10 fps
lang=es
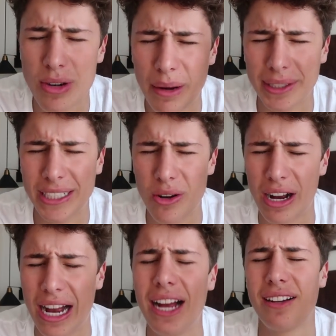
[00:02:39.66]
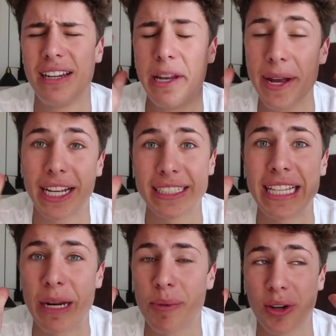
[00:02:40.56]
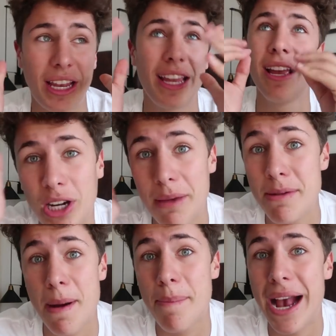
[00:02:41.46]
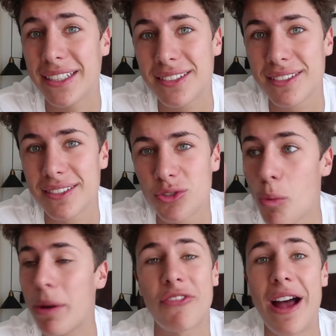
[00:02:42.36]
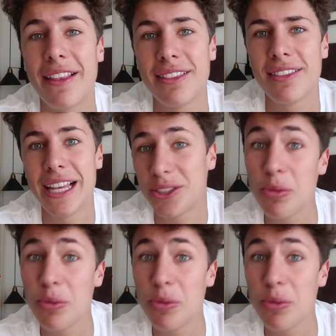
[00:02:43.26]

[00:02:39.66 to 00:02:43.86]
una vez que lo haga, le va a encantar porque porque mi papá es súper fan de